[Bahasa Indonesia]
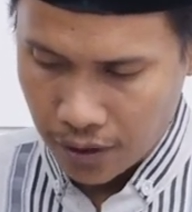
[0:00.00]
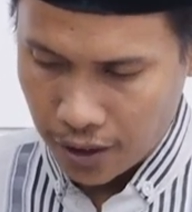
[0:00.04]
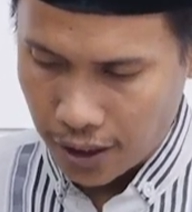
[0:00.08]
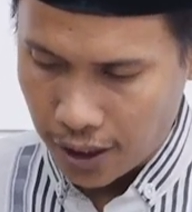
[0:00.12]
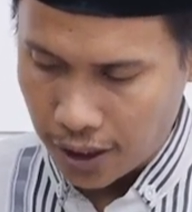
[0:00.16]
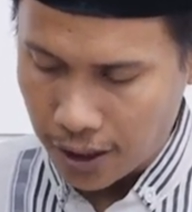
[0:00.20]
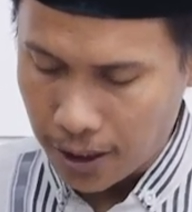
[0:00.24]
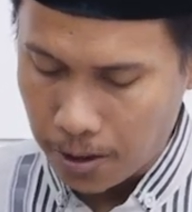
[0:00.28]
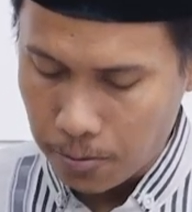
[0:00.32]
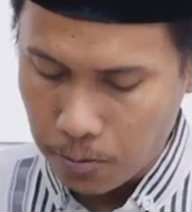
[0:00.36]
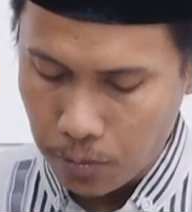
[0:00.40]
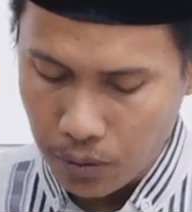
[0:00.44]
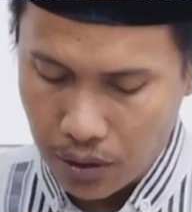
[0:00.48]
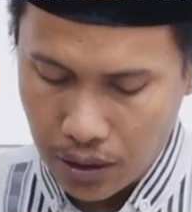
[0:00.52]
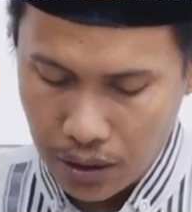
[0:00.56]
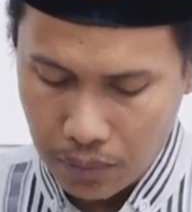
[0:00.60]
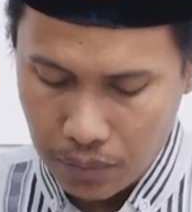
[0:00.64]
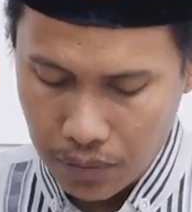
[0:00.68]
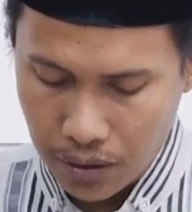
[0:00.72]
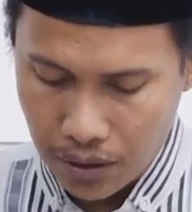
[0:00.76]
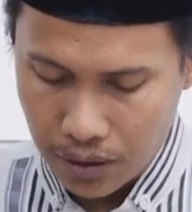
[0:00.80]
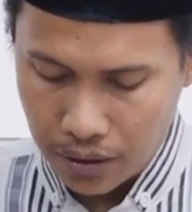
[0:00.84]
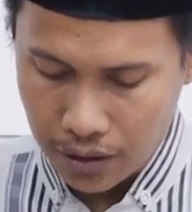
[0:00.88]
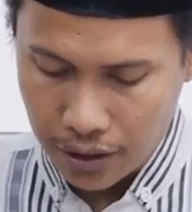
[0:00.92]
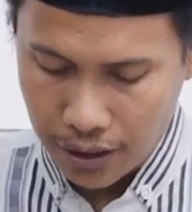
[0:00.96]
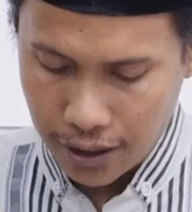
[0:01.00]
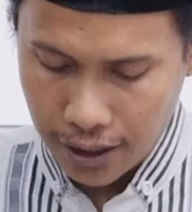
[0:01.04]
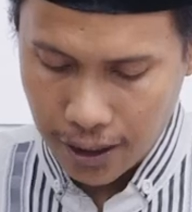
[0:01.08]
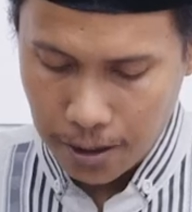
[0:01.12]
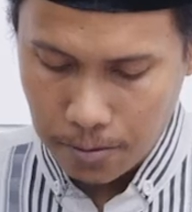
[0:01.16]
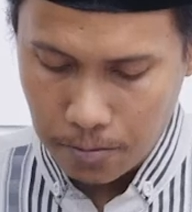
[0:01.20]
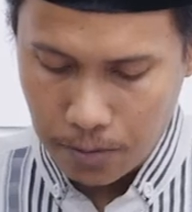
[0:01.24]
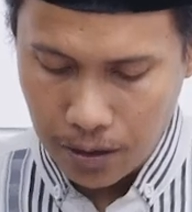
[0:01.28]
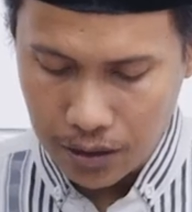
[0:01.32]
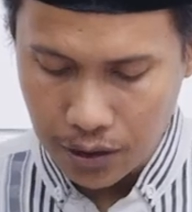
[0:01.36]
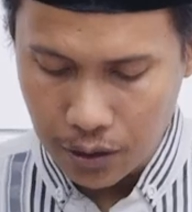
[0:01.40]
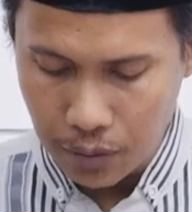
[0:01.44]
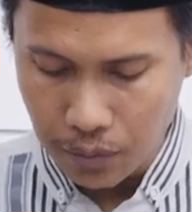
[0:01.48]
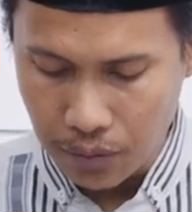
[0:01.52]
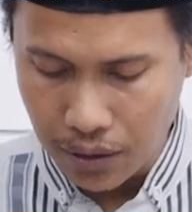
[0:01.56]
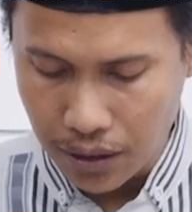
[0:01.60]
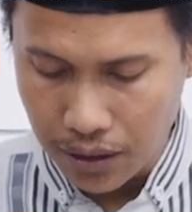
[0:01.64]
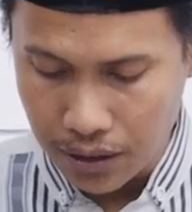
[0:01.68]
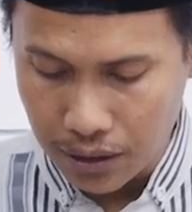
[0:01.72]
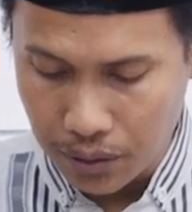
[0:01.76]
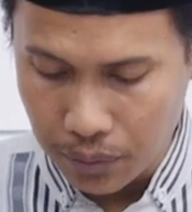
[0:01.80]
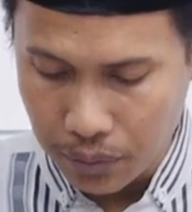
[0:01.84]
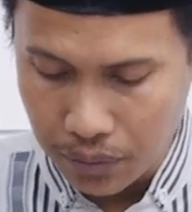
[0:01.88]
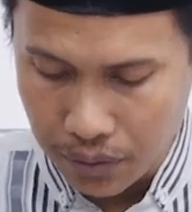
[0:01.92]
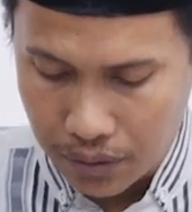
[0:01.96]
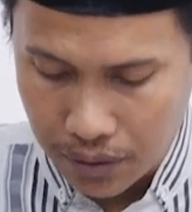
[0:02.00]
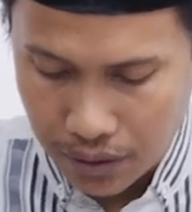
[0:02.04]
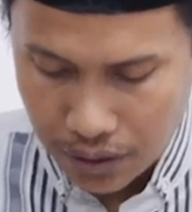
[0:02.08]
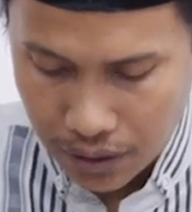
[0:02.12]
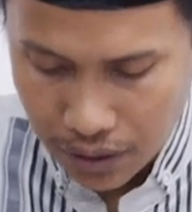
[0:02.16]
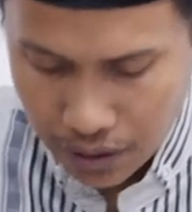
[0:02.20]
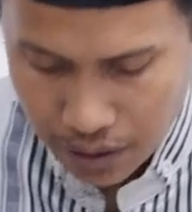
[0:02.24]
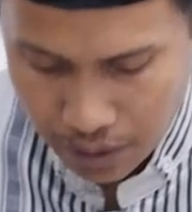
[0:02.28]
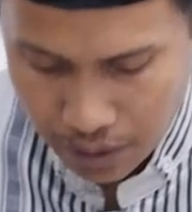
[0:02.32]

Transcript: Ada pula yang mengatakan maksimalnya 13